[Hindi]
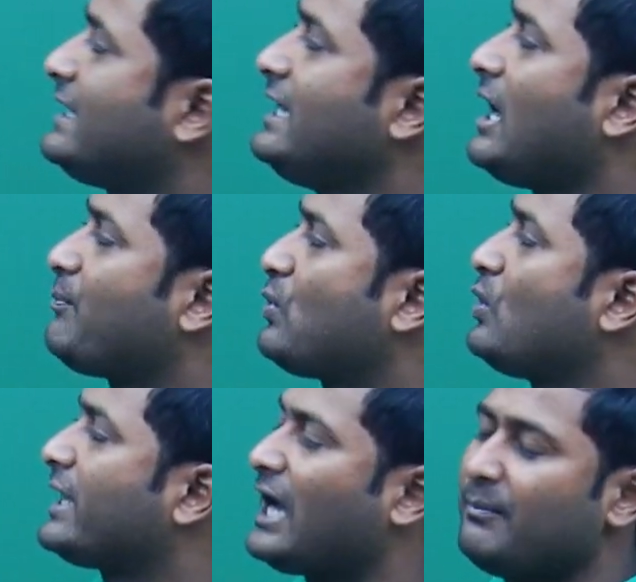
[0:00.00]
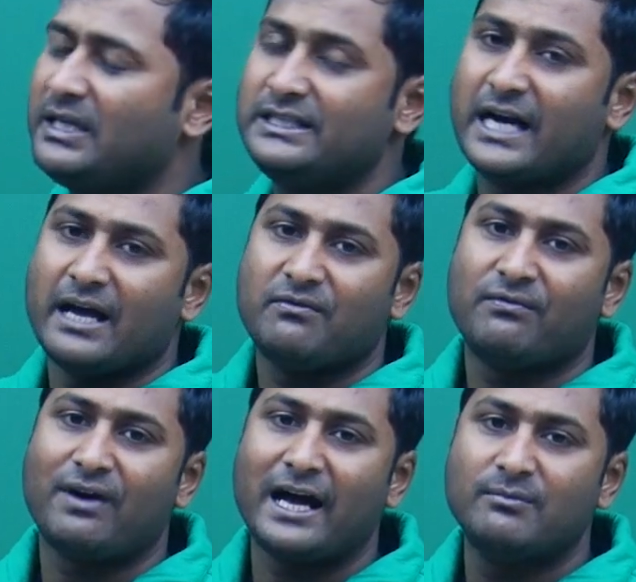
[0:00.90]
कि आपको क्या मिल जाए
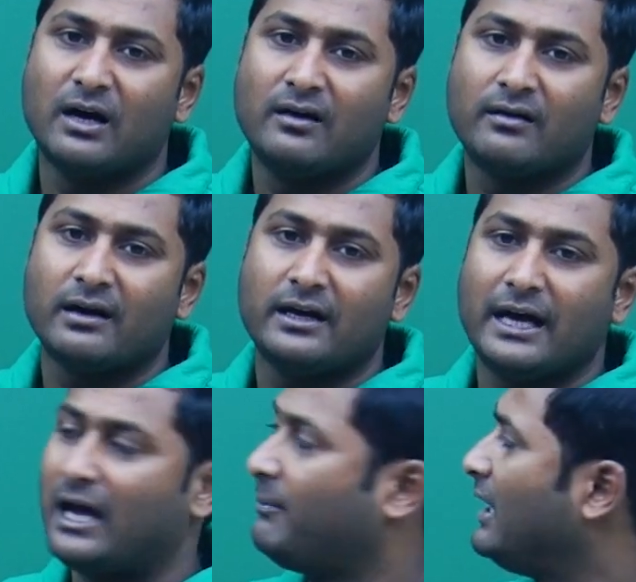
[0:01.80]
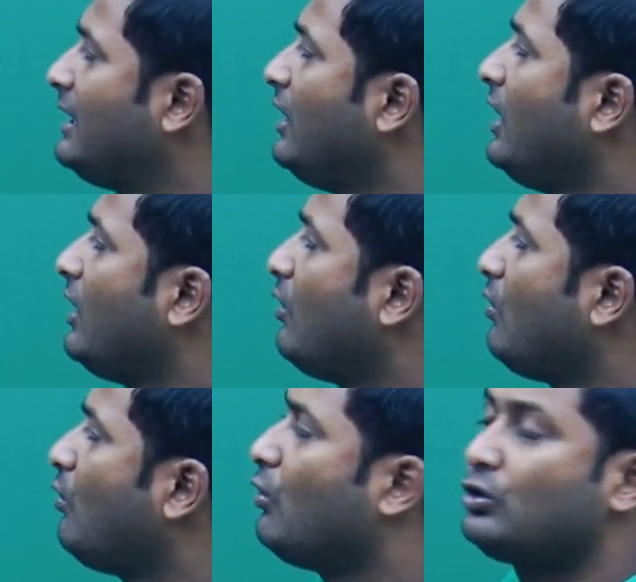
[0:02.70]
फाइव हंड्रेड एम एल
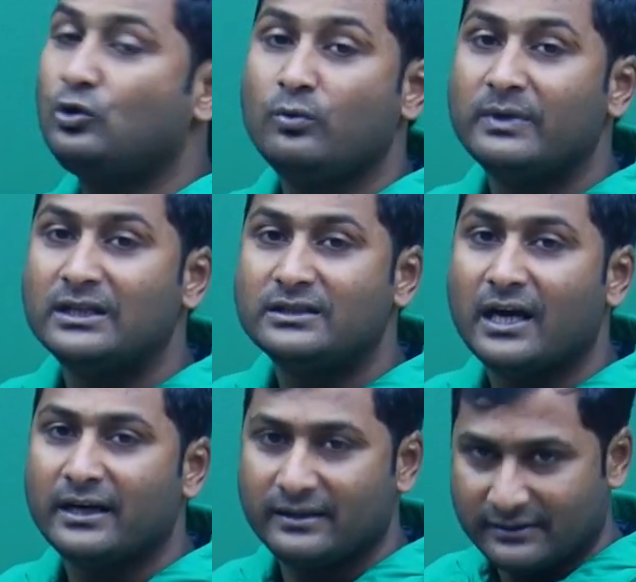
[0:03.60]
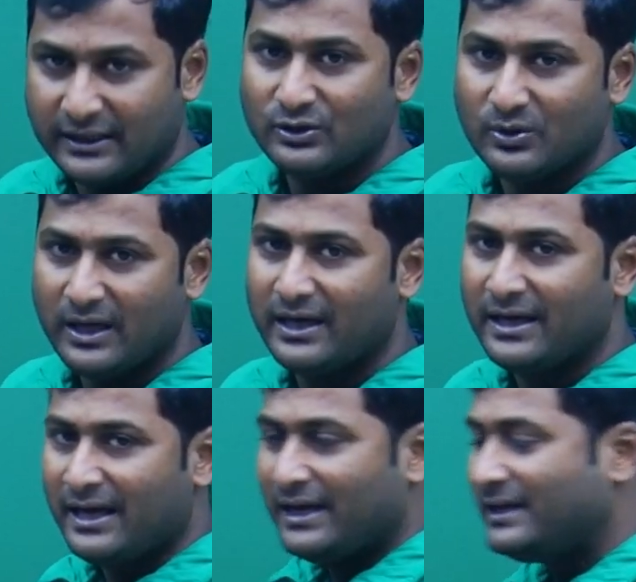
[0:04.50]
ओ टू मिल जाए यही तो है
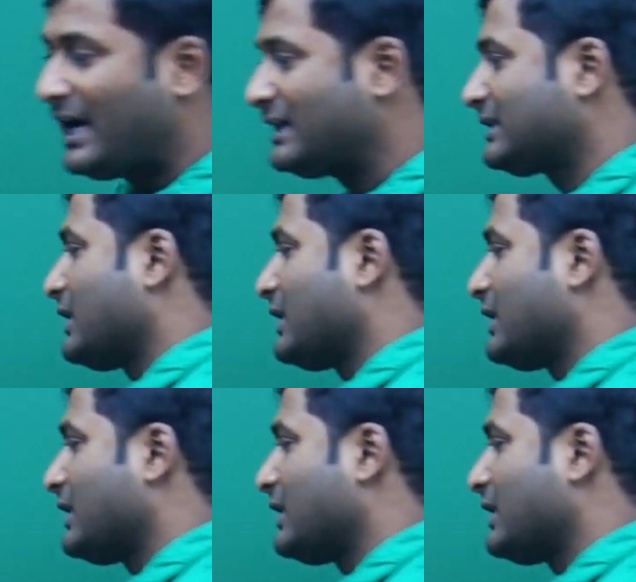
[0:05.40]
याद